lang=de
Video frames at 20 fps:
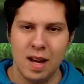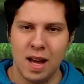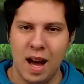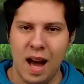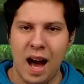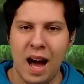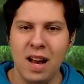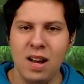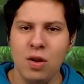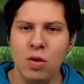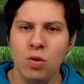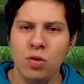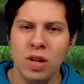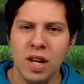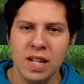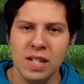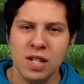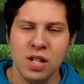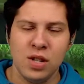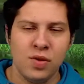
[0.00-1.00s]
Hallo und
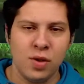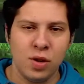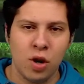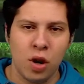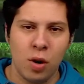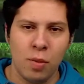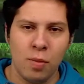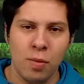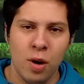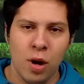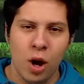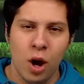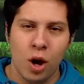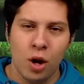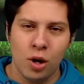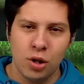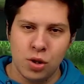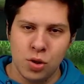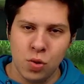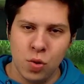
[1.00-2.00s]
herzlich willkommen
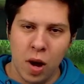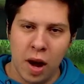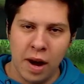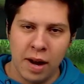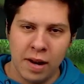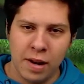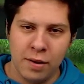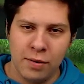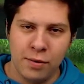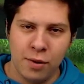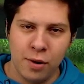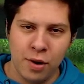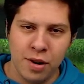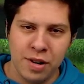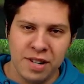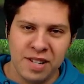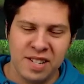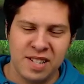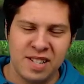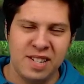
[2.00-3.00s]
zu einer
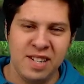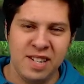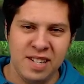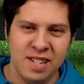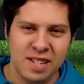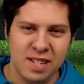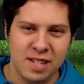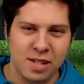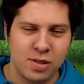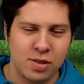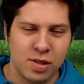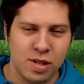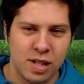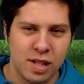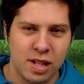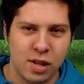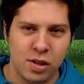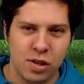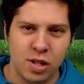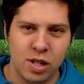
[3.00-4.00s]
Folge Seasons. Und ihr
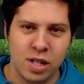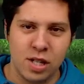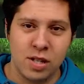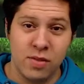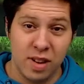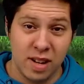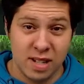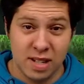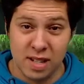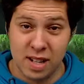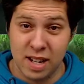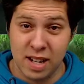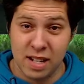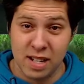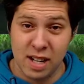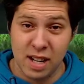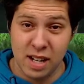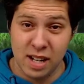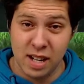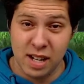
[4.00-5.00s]
denkt euch jetzt, was geht
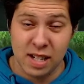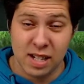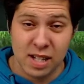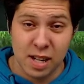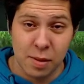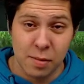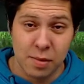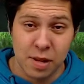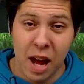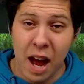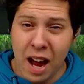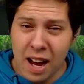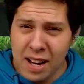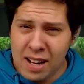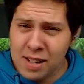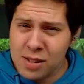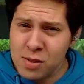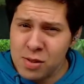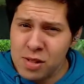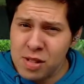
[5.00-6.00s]
denn jetzt ab? Der
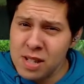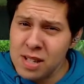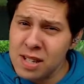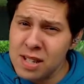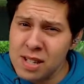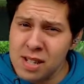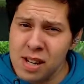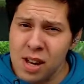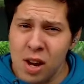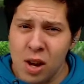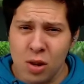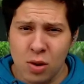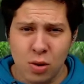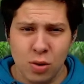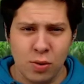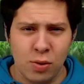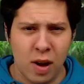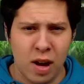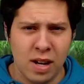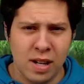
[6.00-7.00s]
Alex und Season
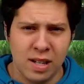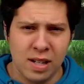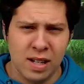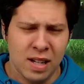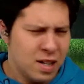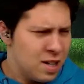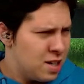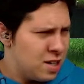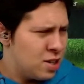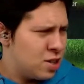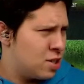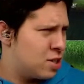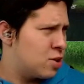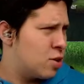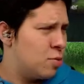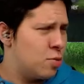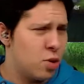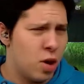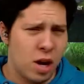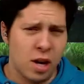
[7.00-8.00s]
und vor allen Dingen, jetzt
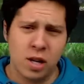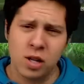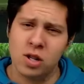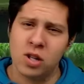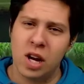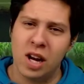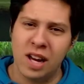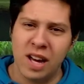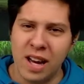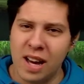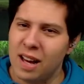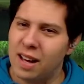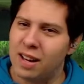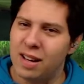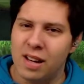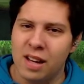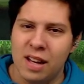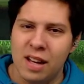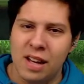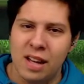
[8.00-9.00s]
kommt doch eigentlich Karriere.
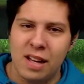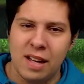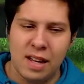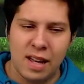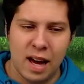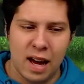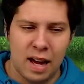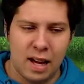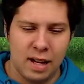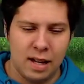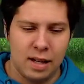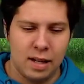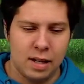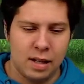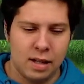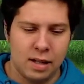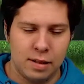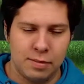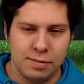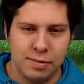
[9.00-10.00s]
Ja,
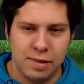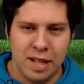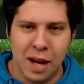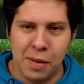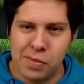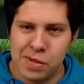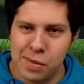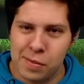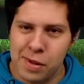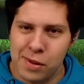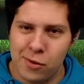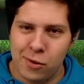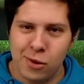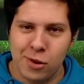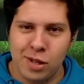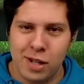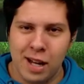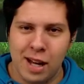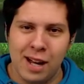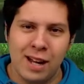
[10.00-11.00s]
äh, ähm, ich habe es am Mittwoch
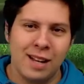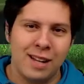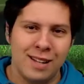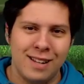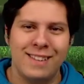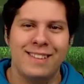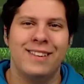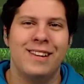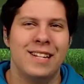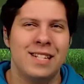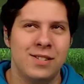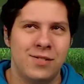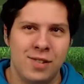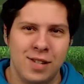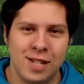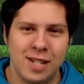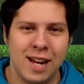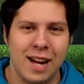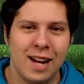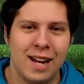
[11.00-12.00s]
in der, jetzt wie
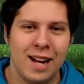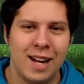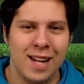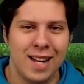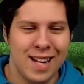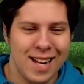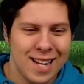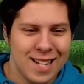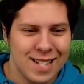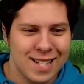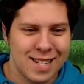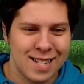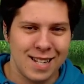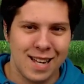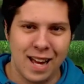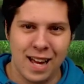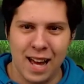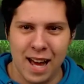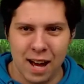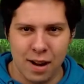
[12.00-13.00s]
ich sagen kann, letzten
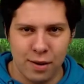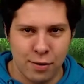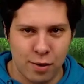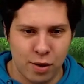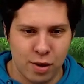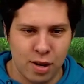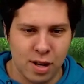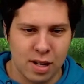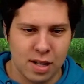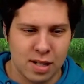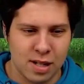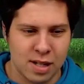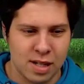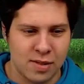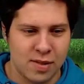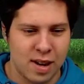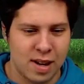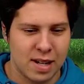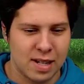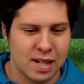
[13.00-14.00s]
Karrierefolge
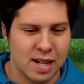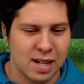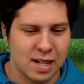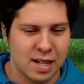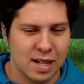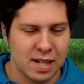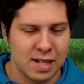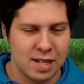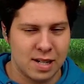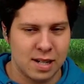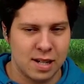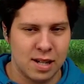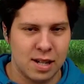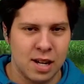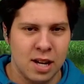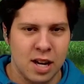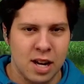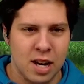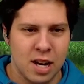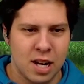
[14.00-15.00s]
zwar gesagt, dass äh,
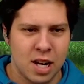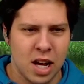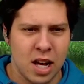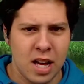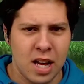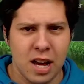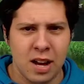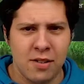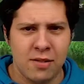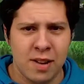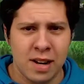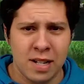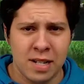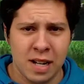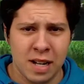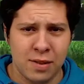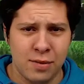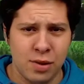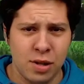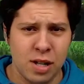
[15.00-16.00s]
Karriere
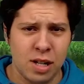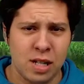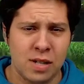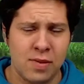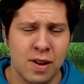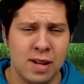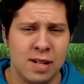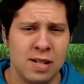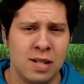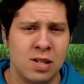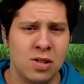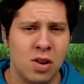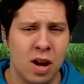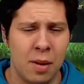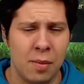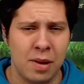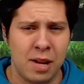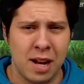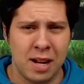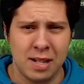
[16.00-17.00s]
weitergehen wird in der zweiten Saison,
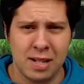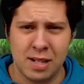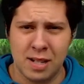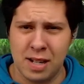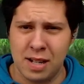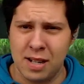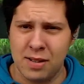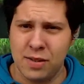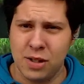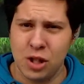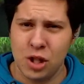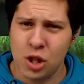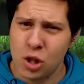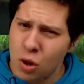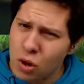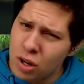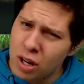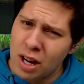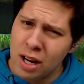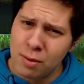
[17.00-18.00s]
aber ich hatte dann irgendwie
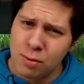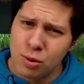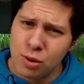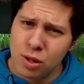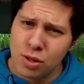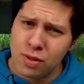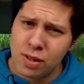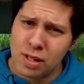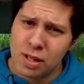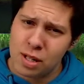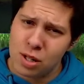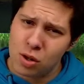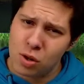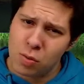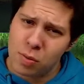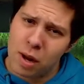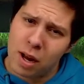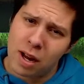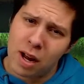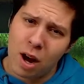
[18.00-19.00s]
doch keine
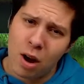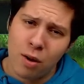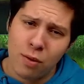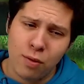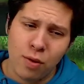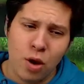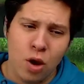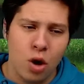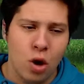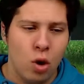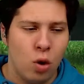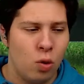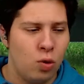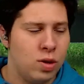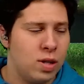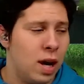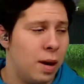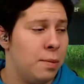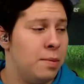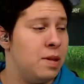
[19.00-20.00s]
Motivation mehr darauf
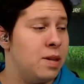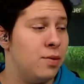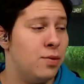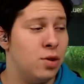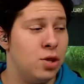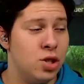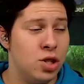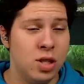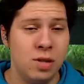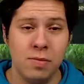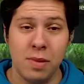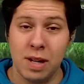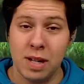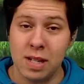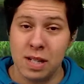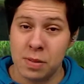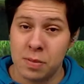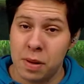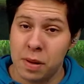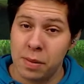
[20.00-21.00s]
und habe mich dafür entschieden, mal
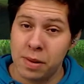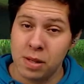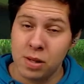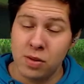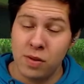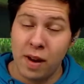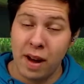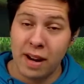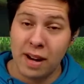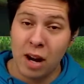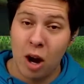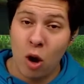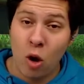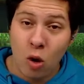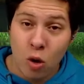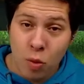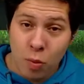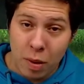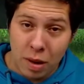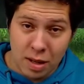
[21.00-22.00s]
das Experiment zu wagen,
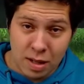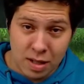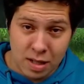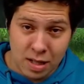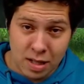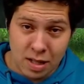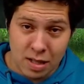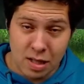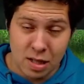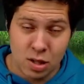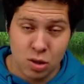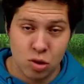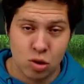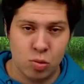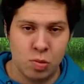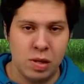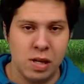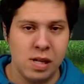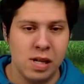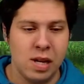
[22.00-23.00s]
auch mal in Seasons zu
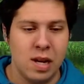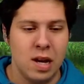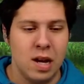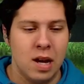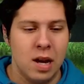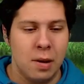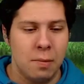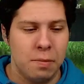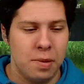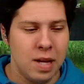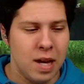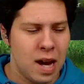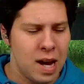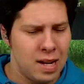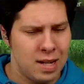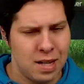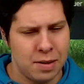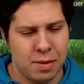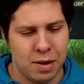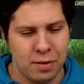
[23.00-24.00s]
spielen. Pierre
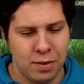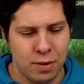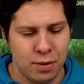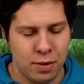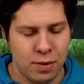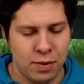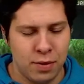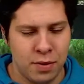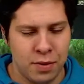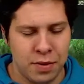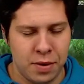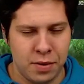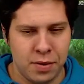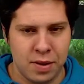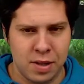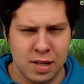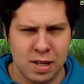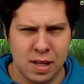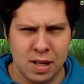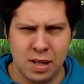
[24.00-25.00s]
hat ja am Anfang von FIFA
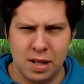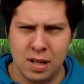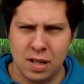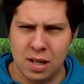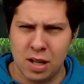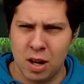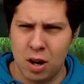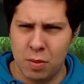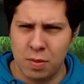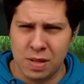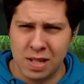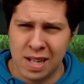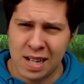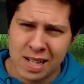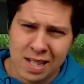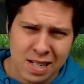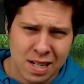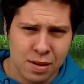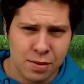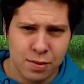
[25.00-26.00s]
14, ich glaube,
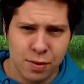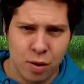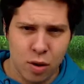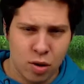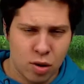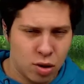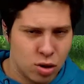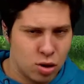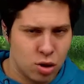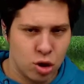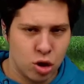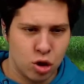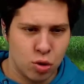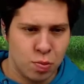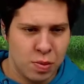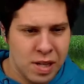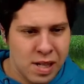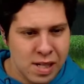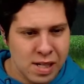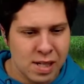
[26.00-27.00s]
16 Folgen
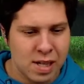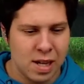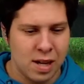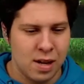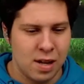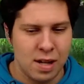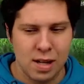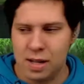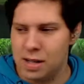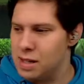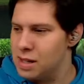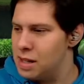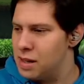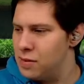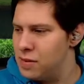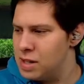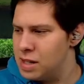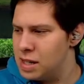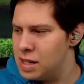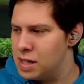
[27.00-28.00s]
gespielt. Sind,
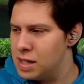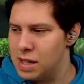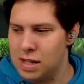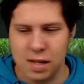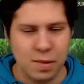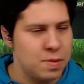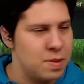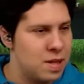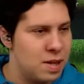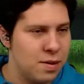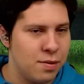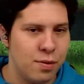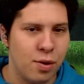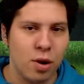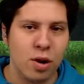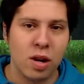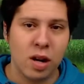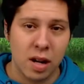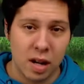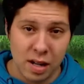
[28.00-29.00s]
wir sind jetzt in der 17.
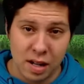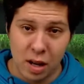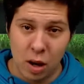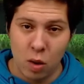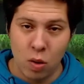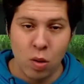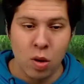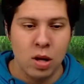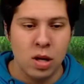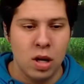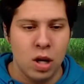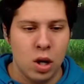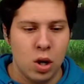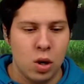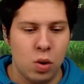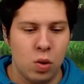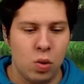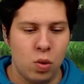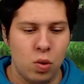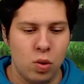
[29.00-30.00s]
Folge, genau.
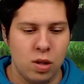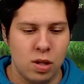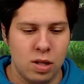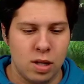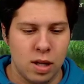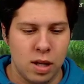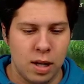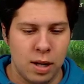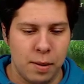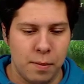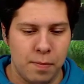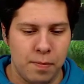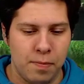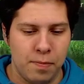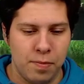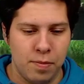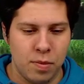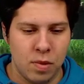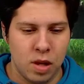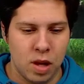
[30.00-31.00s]
Und ähm,
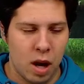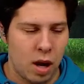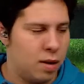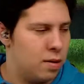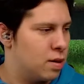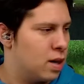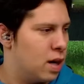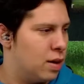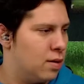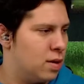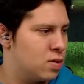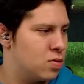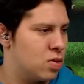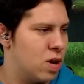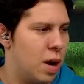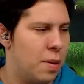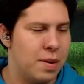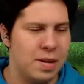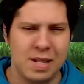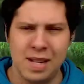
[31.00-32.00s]
ja, also
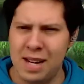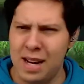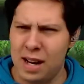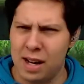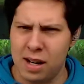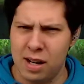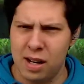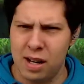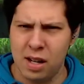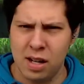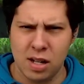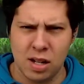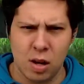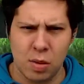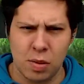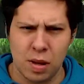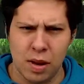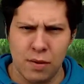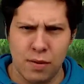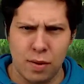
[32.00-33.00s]
kam jetzt sehr lange nicht, ich
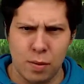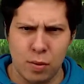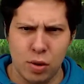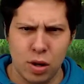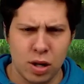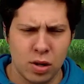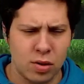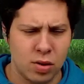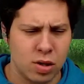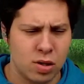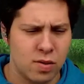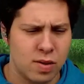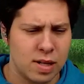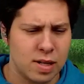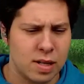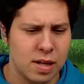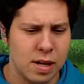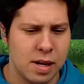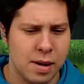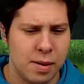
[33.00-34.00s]
glaube drei, vier Monate oder
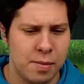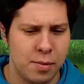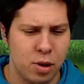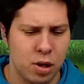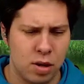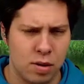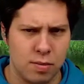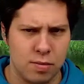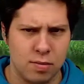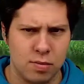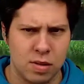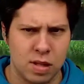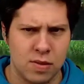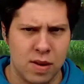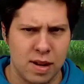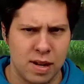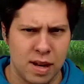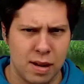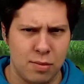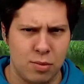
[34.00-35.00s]
sowas. Ähm, oder
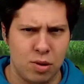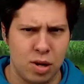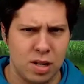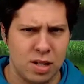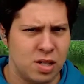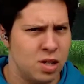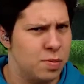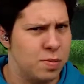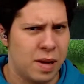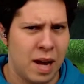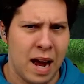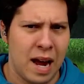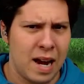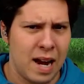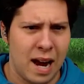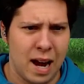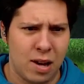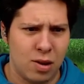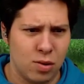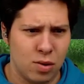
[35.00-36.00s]
zwei, drei Monate, ich habe keine
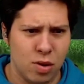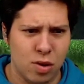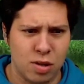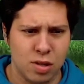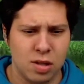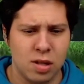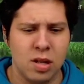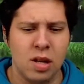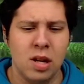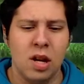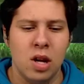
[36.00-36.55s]
Ahnung, Leute.